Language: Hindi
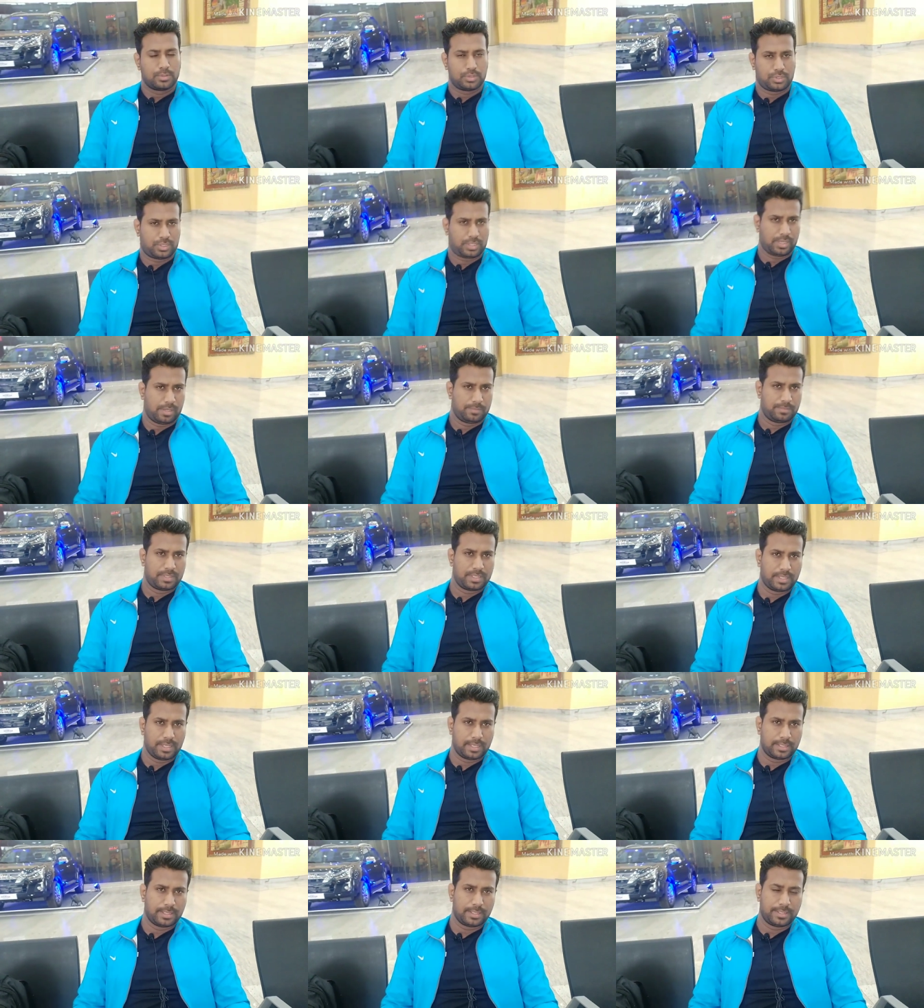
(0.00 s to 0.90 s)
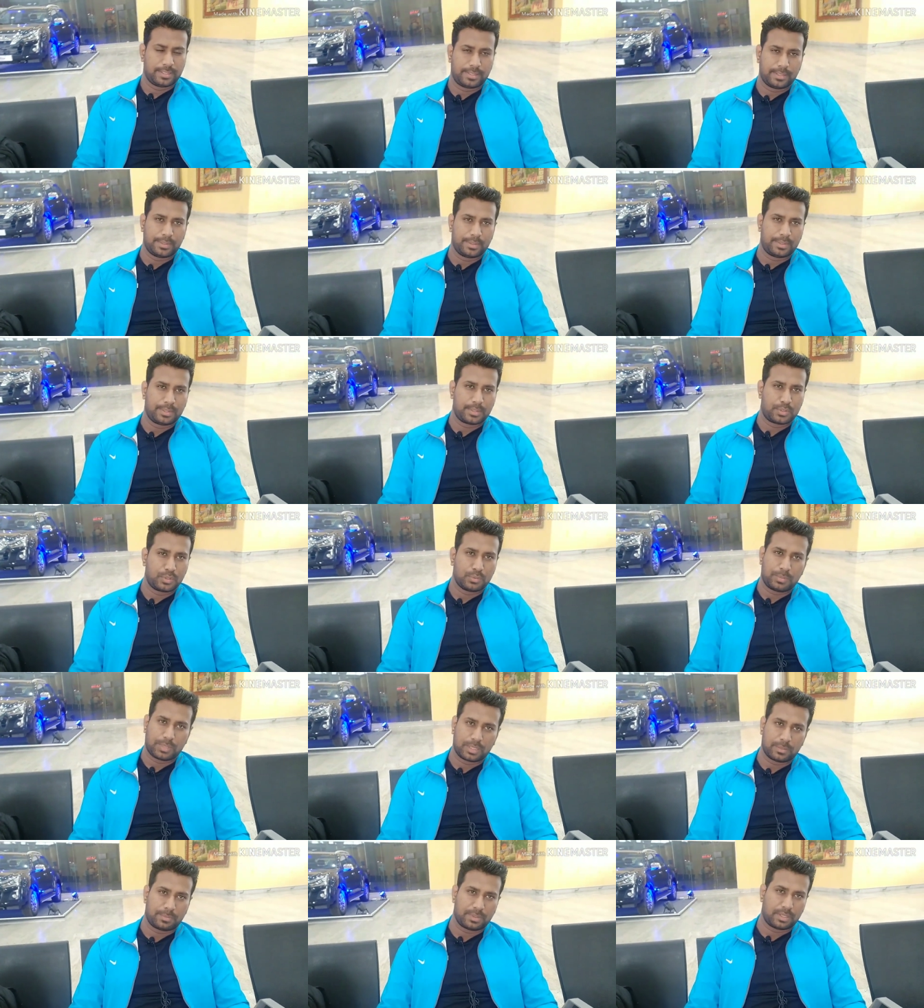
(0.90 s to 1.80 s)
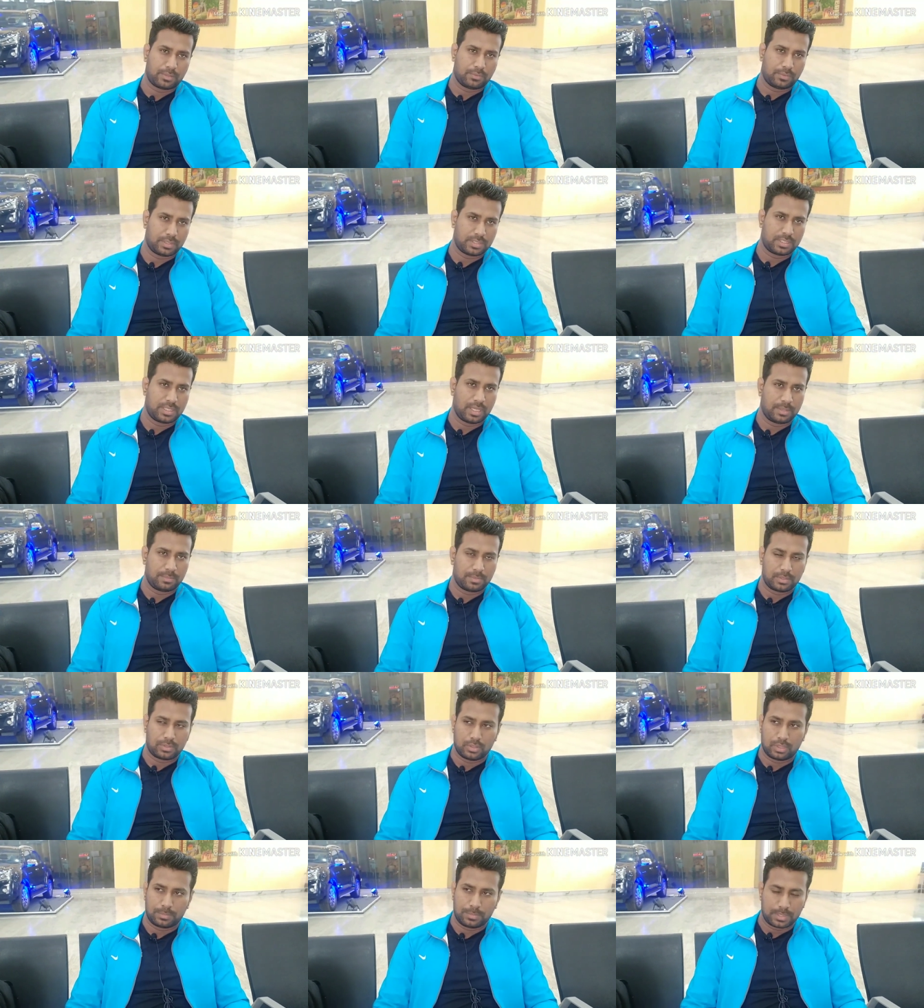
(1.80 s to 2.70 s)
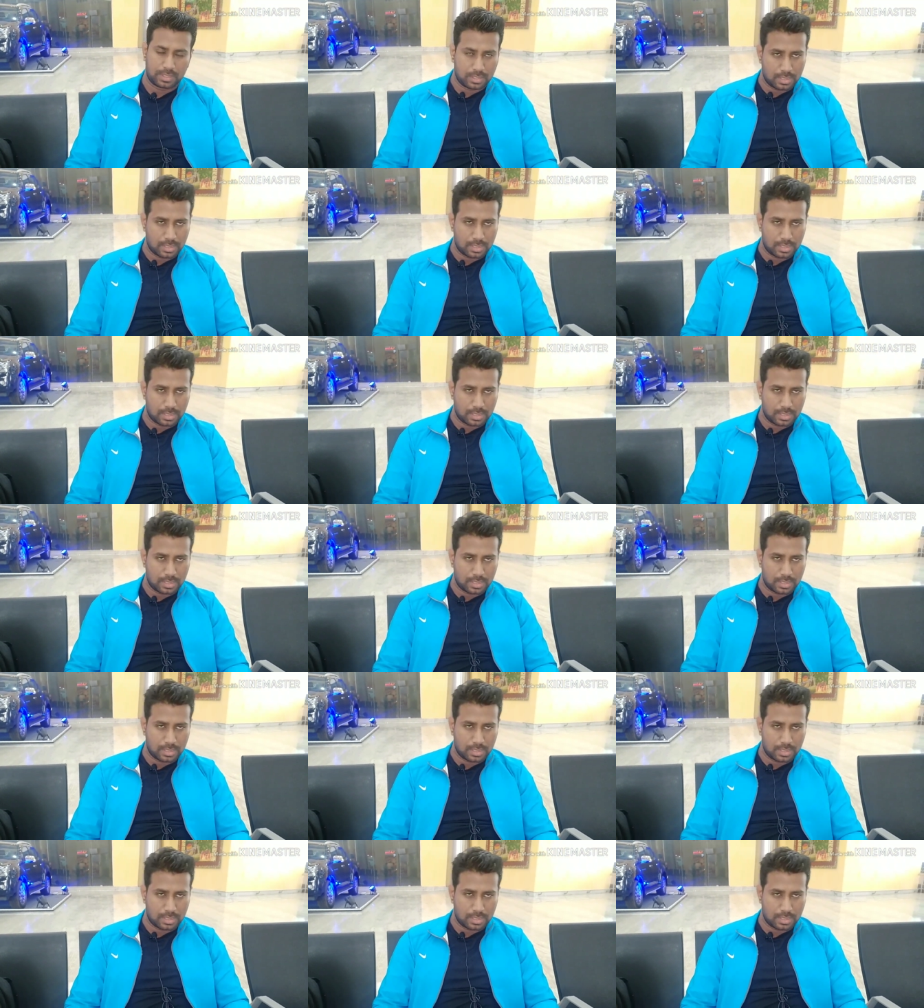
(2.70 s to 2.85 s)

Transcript: कुछ कम थे ज़्यादा नहीं थे क्योंकि सुबह का ब्रेकफास्ट टाइम था जो अभी